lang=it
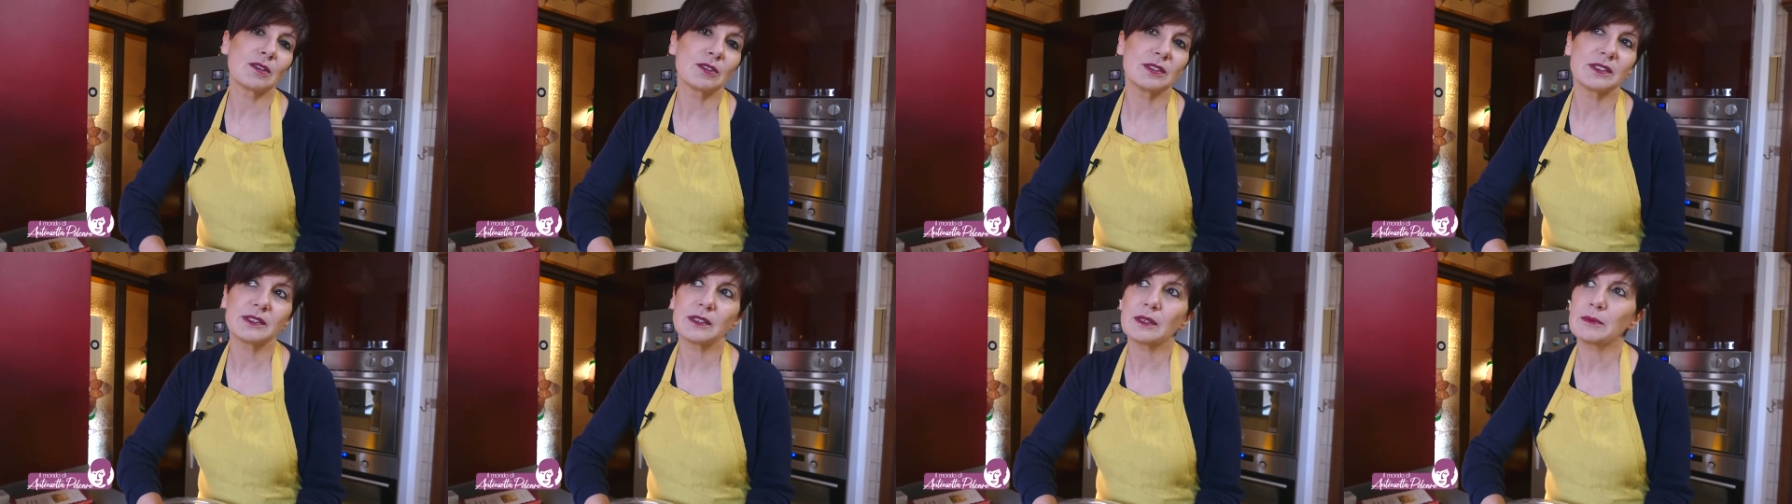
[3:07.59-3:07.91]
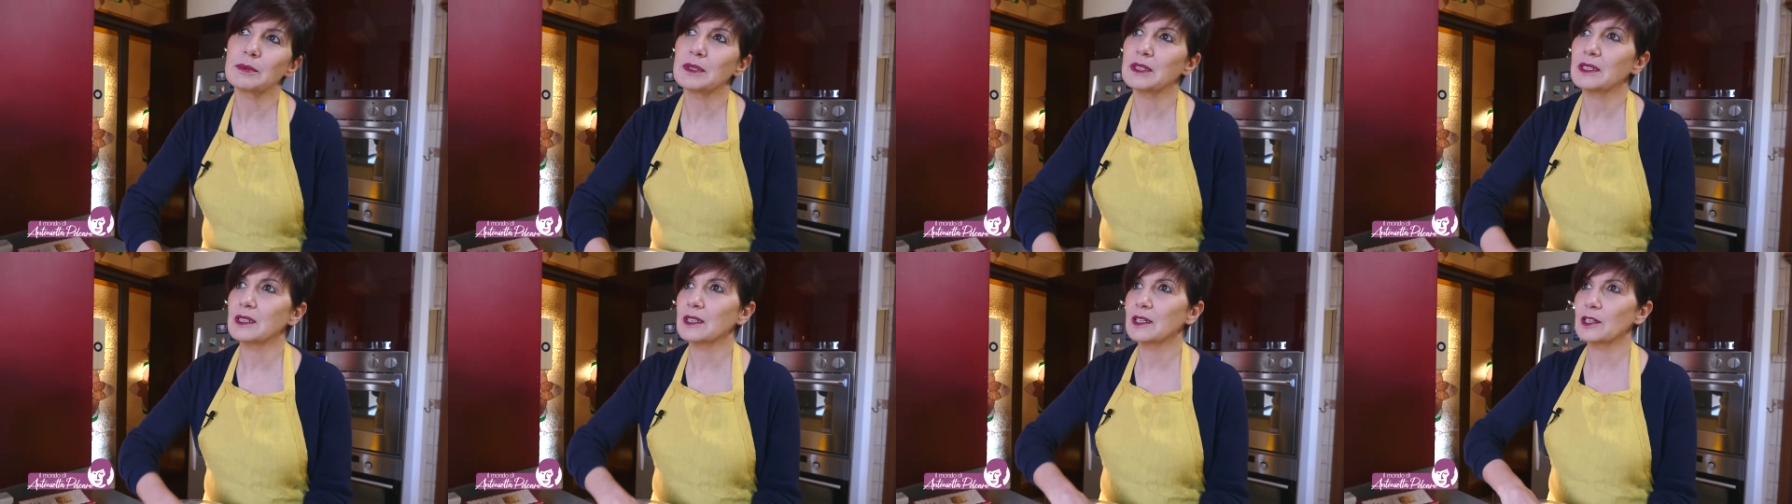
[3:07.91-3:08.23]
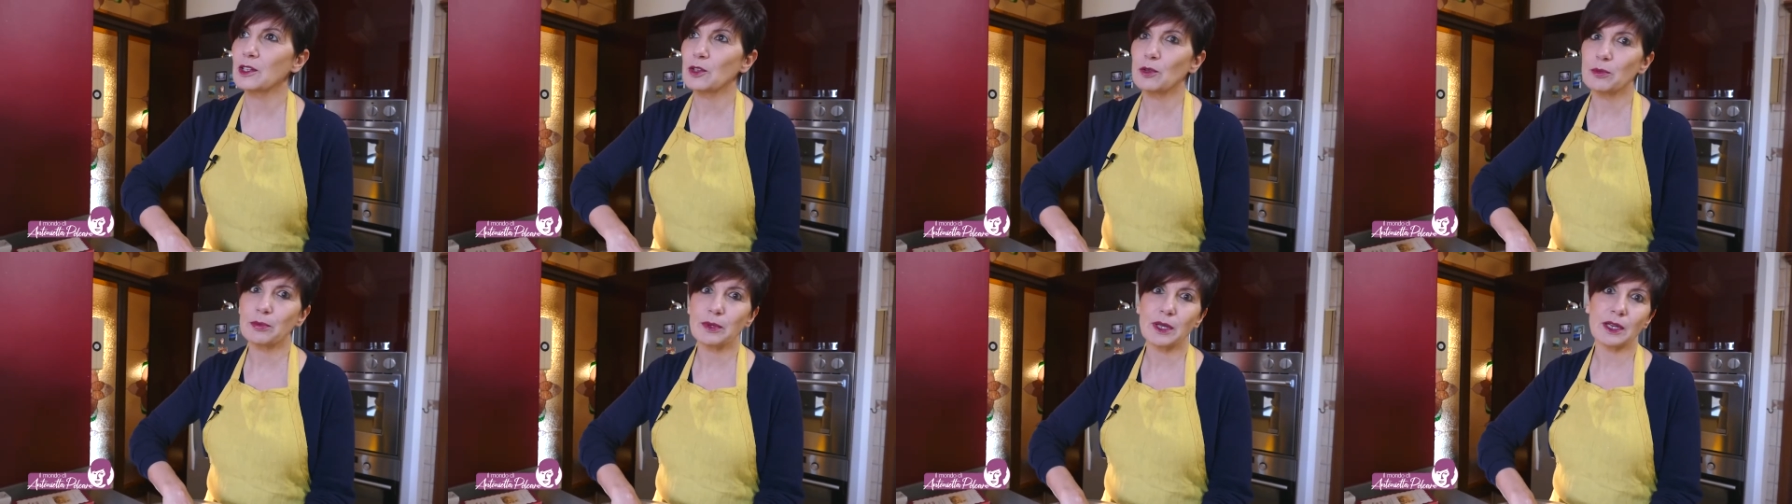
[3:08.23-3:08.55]
voi sapete che
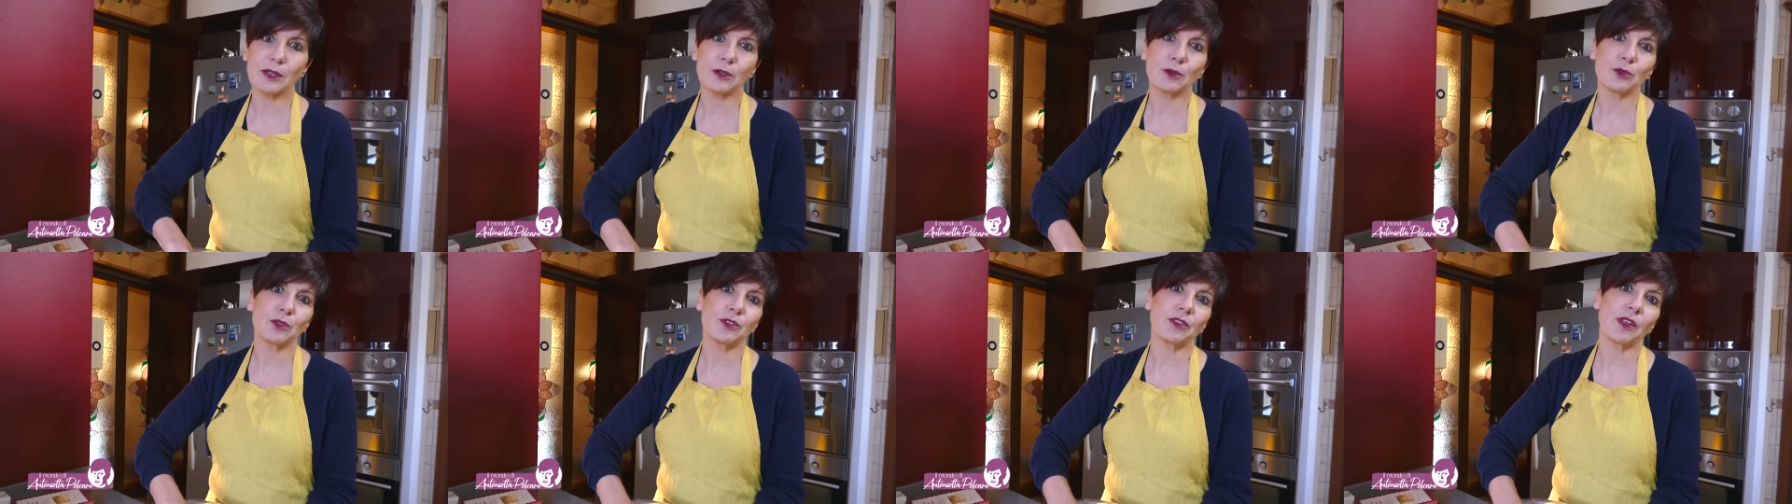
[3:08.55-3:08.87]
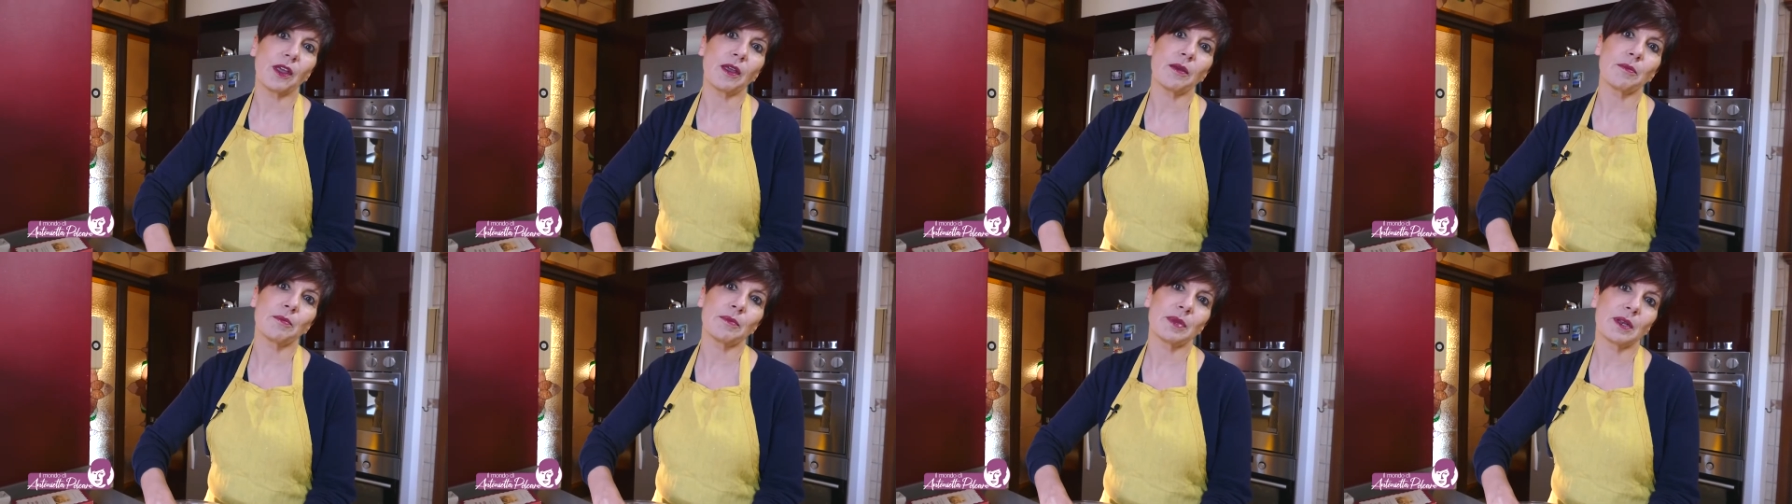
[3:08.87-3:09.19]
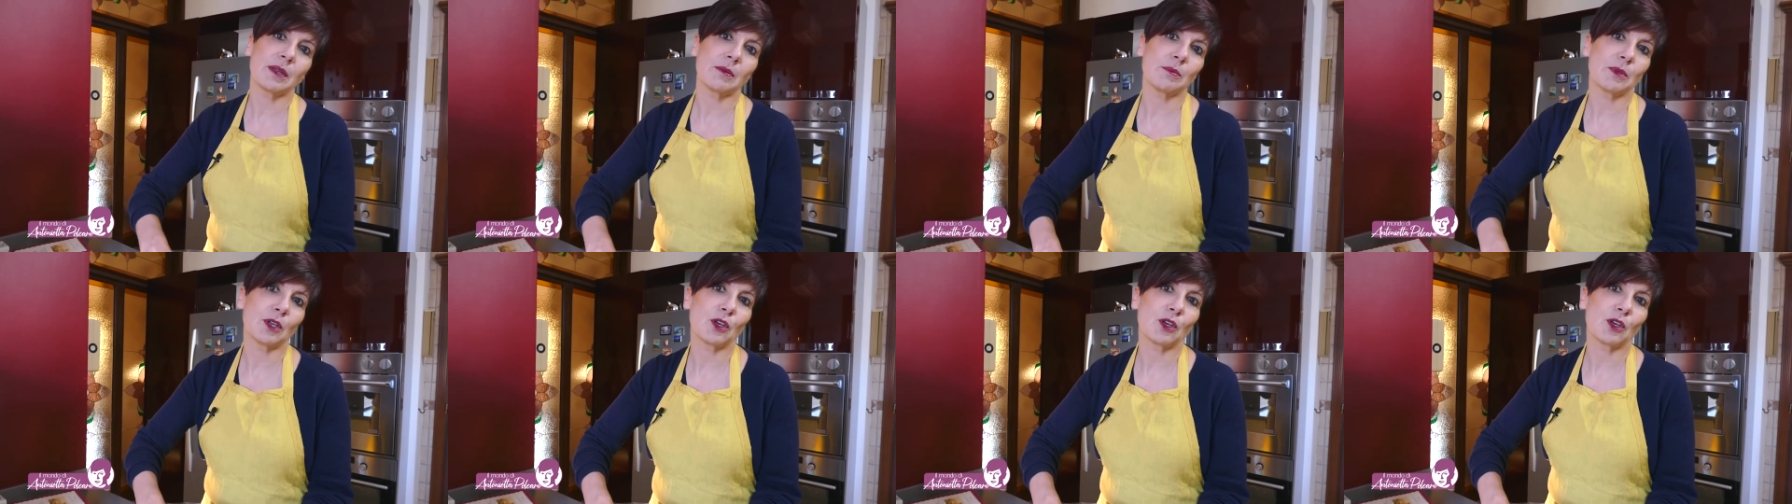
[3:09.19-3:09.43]
io piango sempre,